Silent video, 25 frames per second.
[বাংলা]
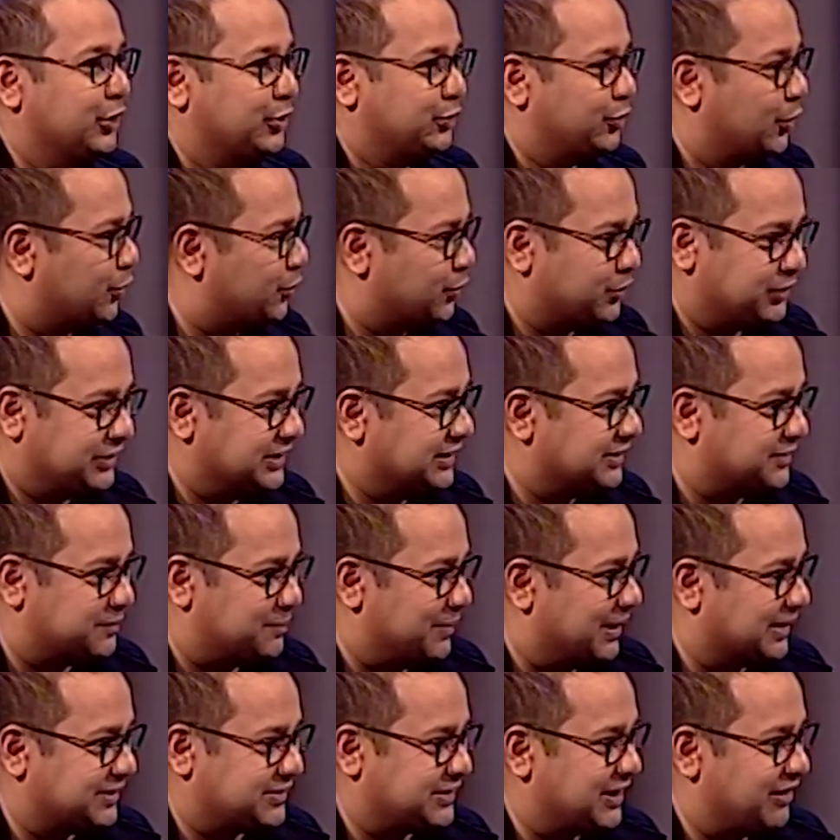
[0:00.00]
তখন দিস
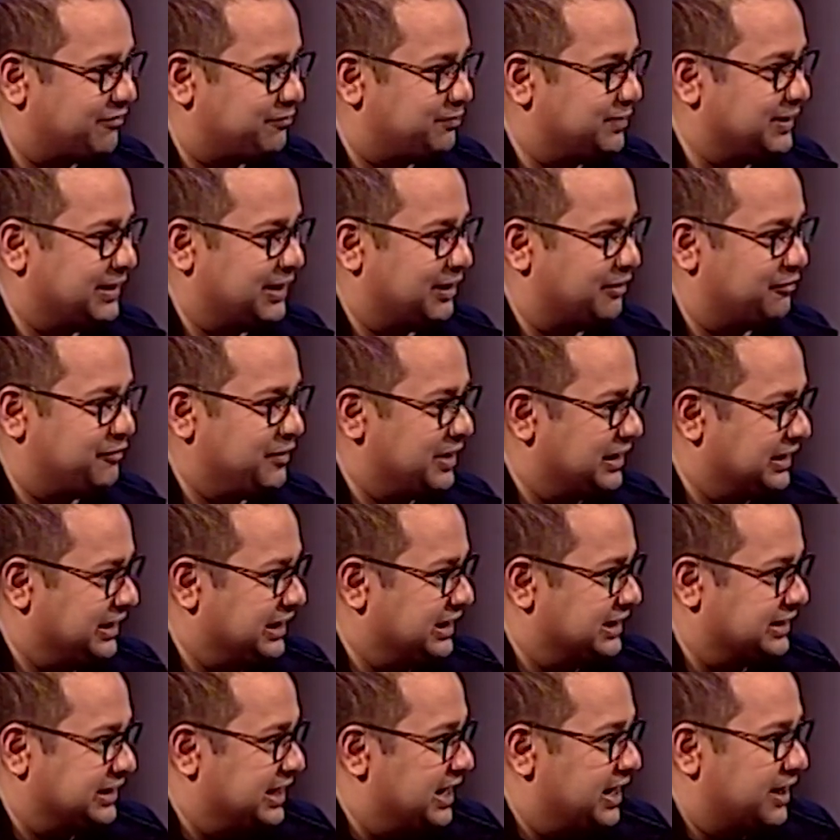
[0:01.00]
মাস্ট হ্যাভ বিন আ ভেরি
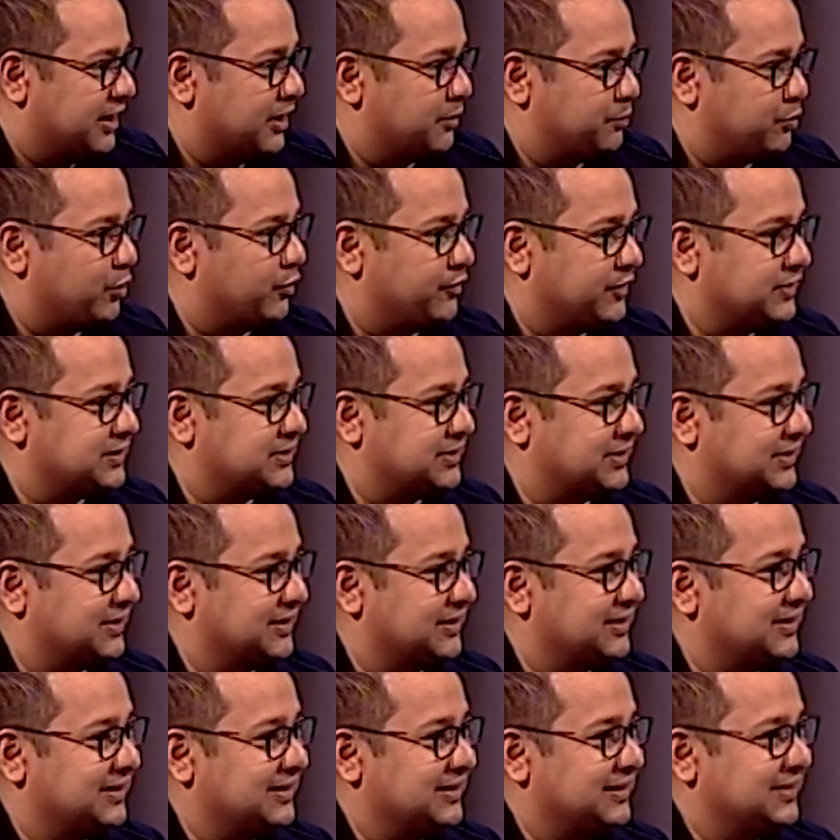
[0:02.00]
রেয়ার প্রফেশন
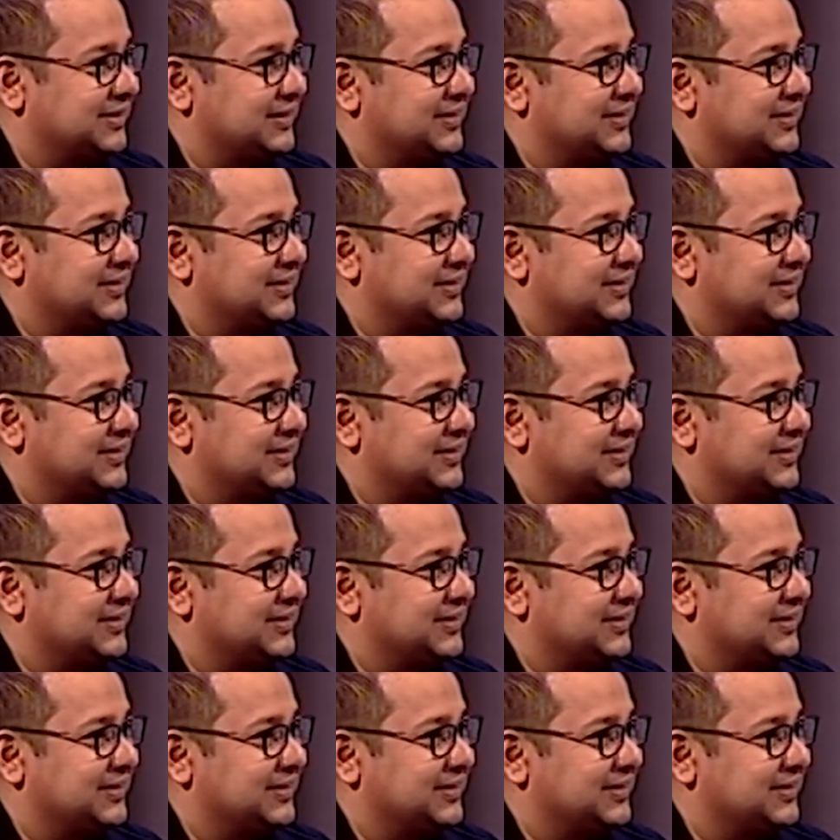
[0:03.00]
অফকোর্স